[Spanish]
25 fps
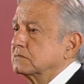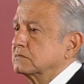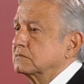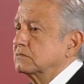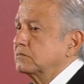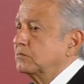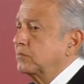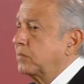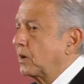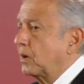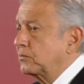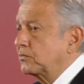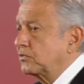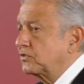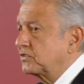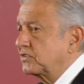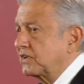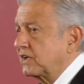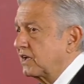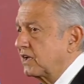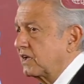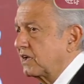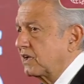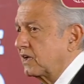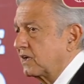Vamos
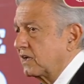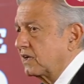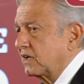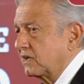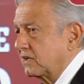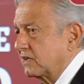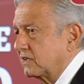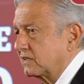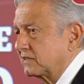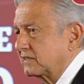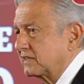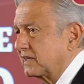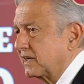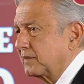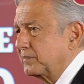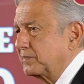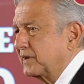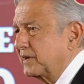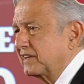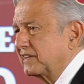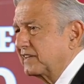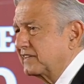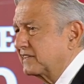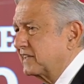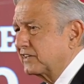a
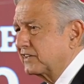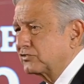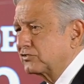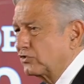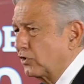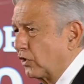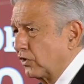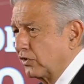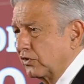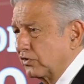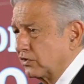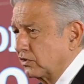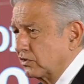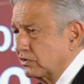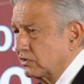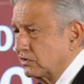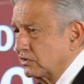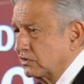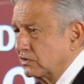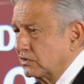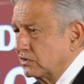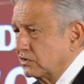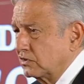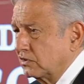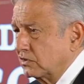transparentar todo
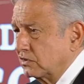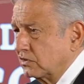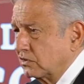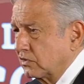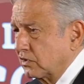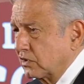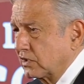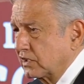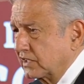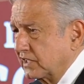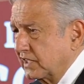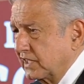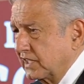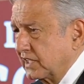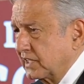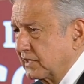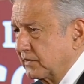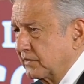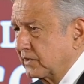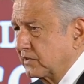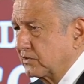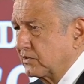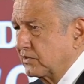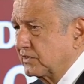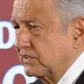lo que tiene que
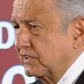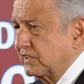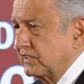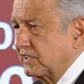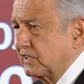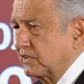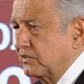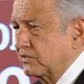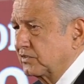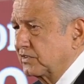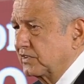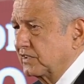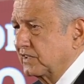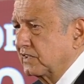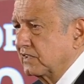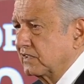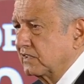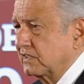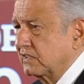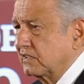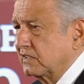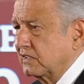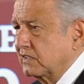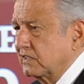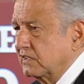ver con Santa Lucía
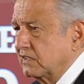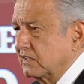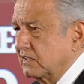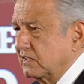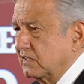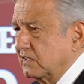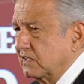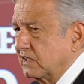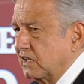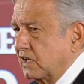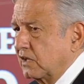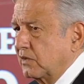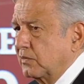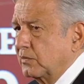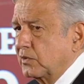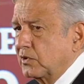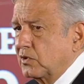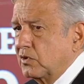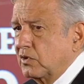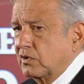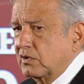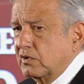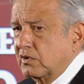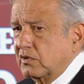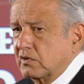a lo
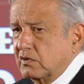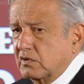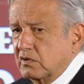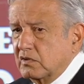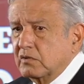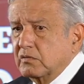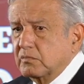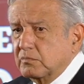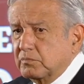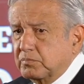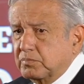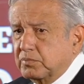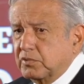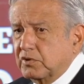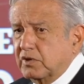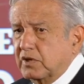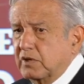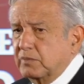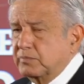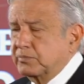mejor por el